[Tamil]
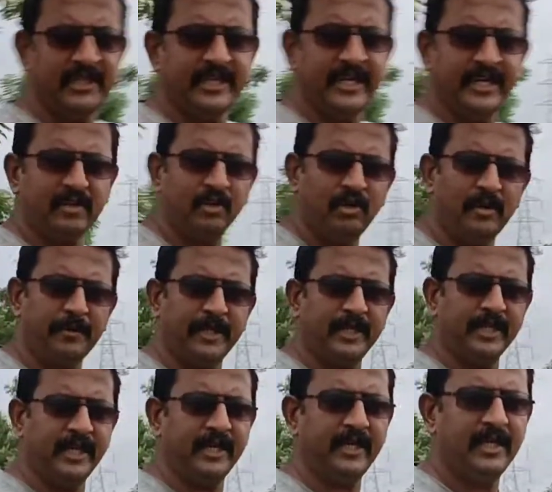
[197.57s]
வந்து ஏறணும்
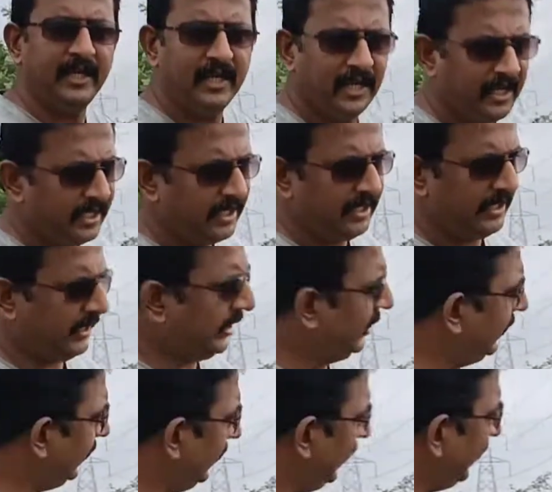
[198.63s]
அப்படின்னா
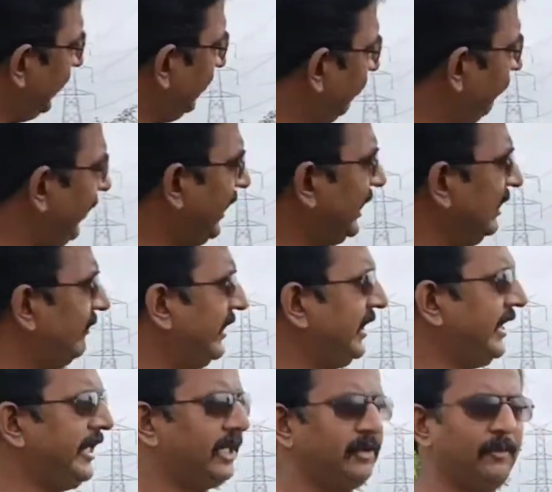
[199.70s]
நீங்கள் இந்த மேடில்
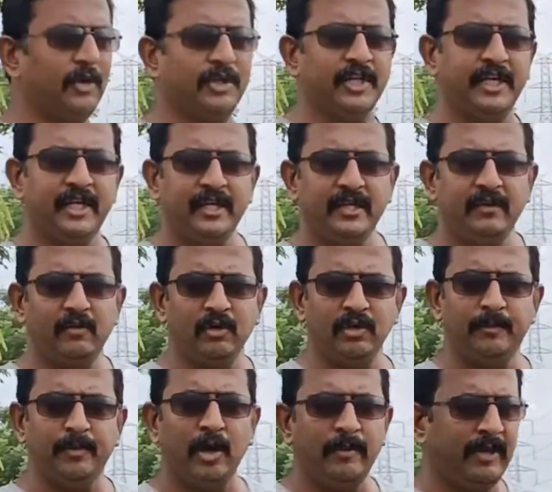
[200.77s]
வண்டி ஏறும்போது
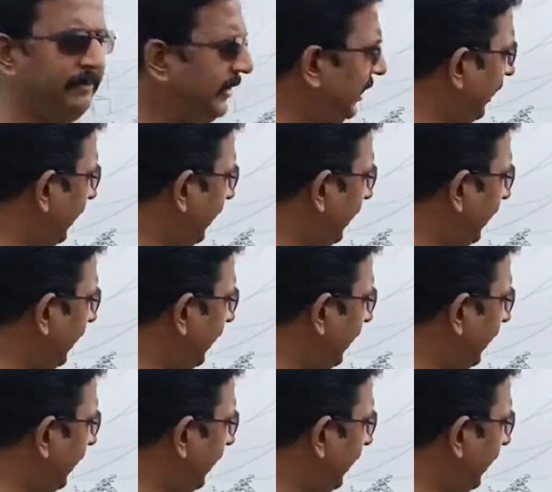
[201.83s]
ஒன்றும் ப்ராப்ளம்